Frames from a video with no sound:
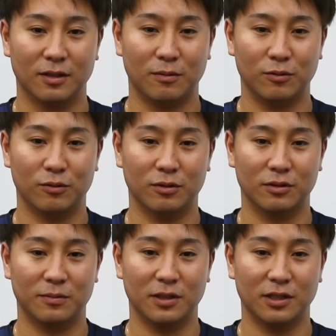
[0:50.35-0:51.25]
本当
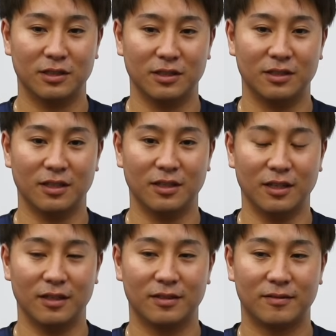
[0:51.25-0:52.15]
すべてが新鮮
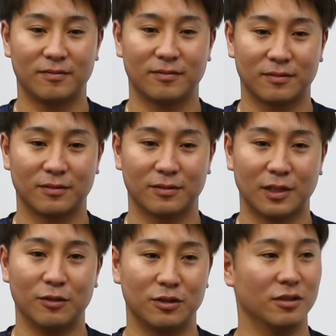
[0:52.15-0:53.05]
で
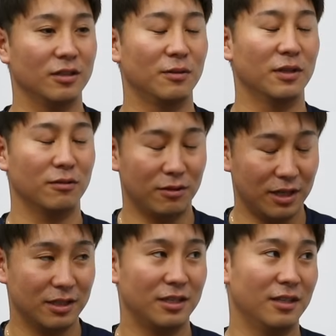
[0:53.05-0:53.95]
楽しく今のところ
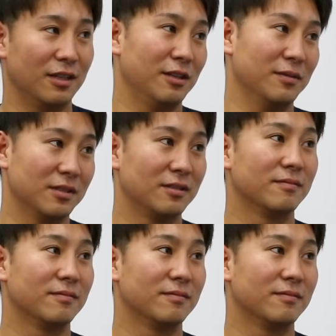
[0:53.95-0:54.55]
やらせていただいてます